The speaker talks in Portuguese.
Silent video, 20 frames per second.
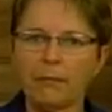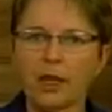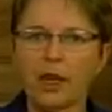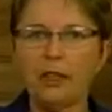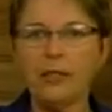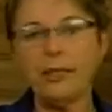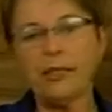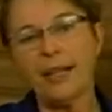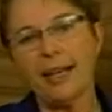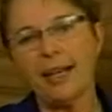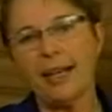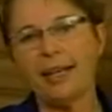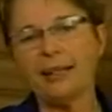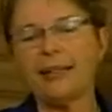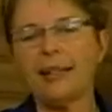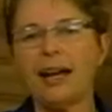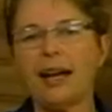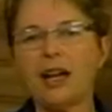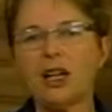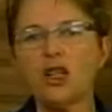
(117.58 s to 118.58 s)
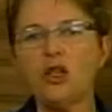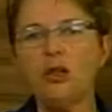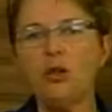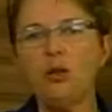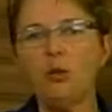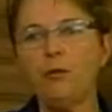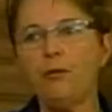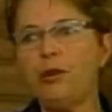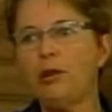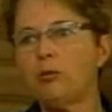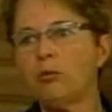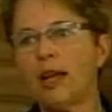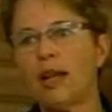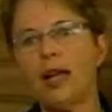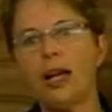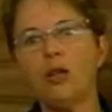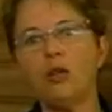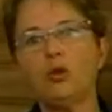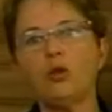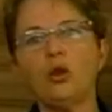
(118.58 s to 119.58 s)
e chega à tarde, o filho está
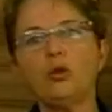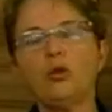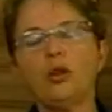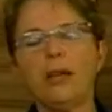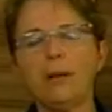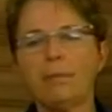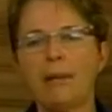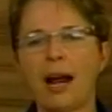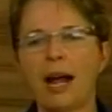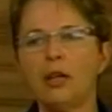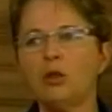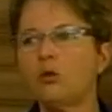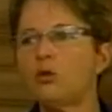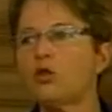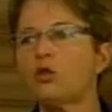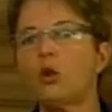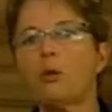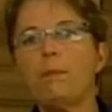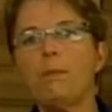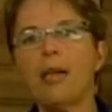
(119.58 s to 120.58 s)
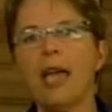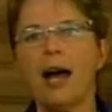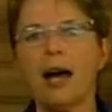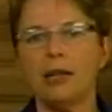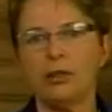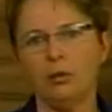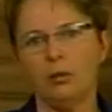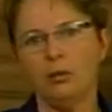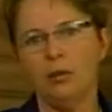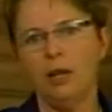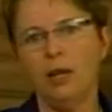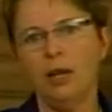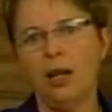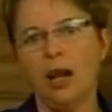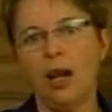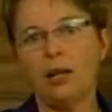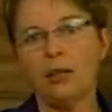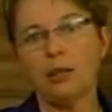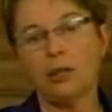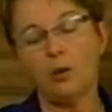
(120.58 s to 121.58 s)
lá, todo quebrado, estropiado.
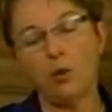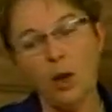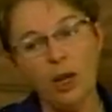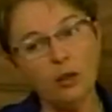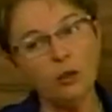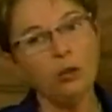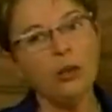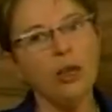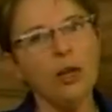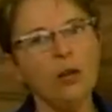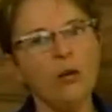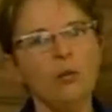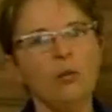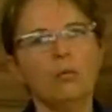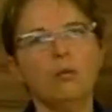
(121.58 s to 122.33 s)
Quando não,